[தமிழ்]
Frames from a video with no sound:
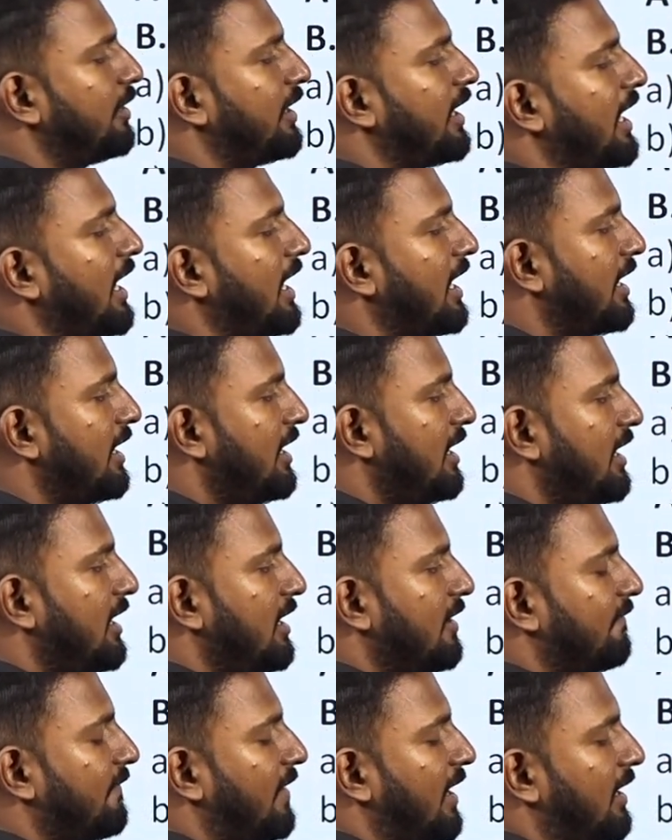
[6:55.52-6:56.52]
உடைய
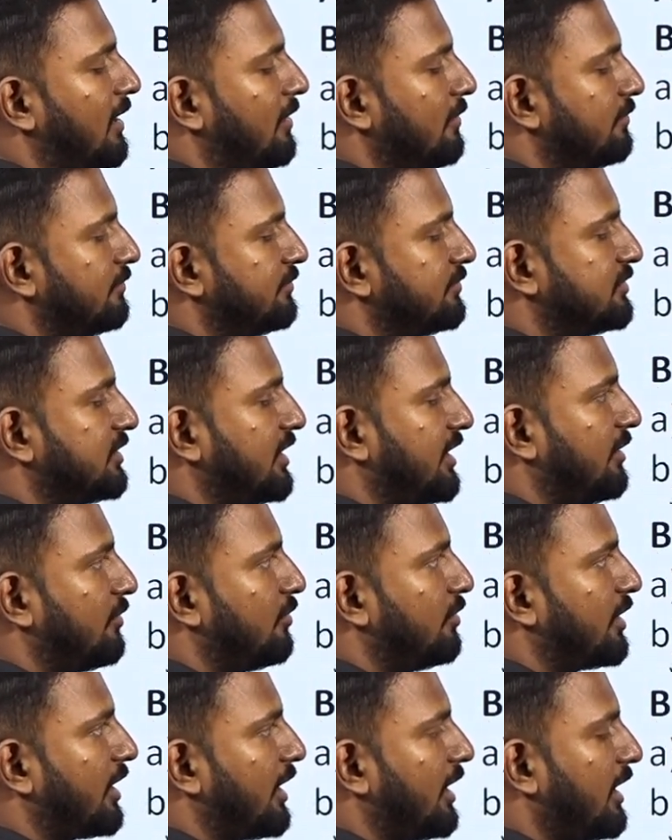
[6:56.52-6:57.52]
வேல்யூ சரி
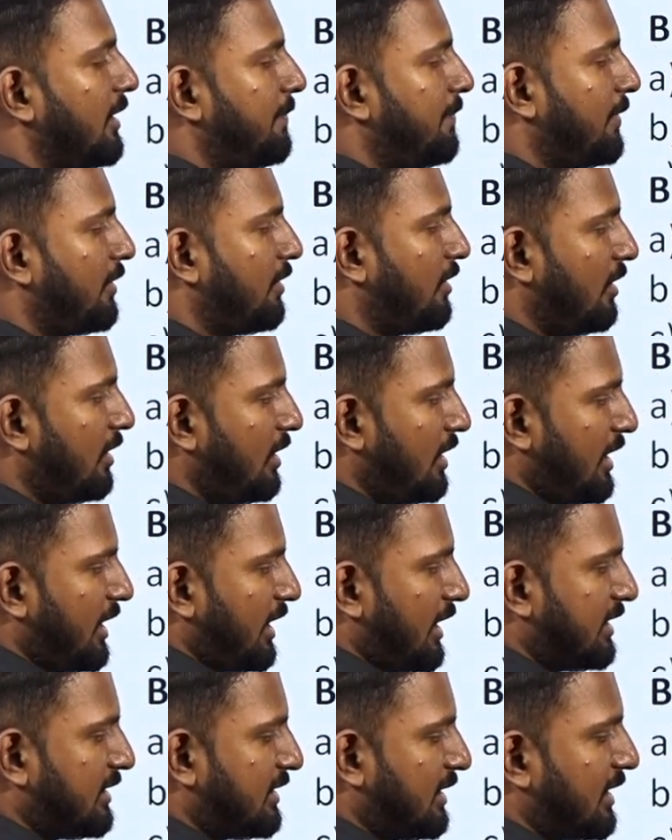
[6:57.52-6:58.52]
ஓகே இப்போ
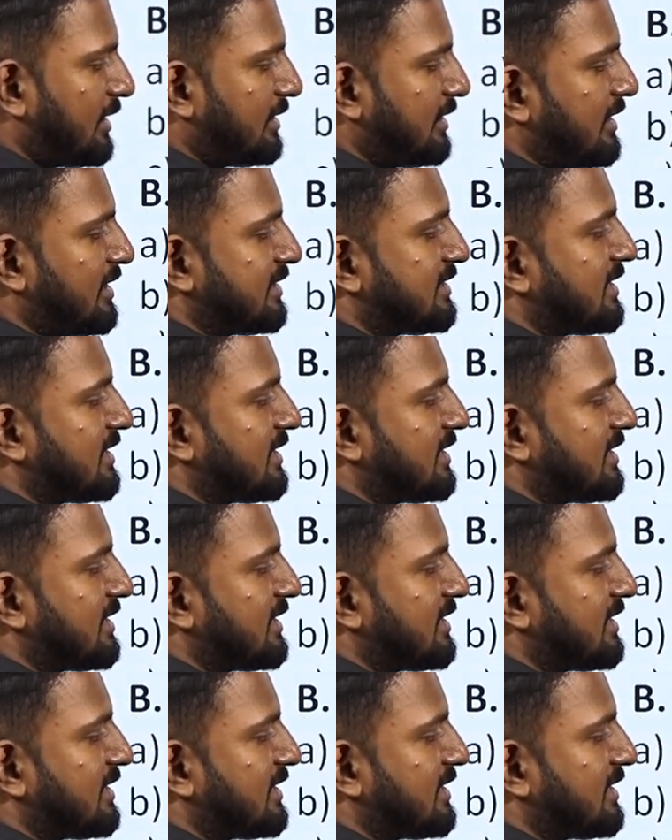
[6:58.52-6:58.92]
இதிலிருந்து இதை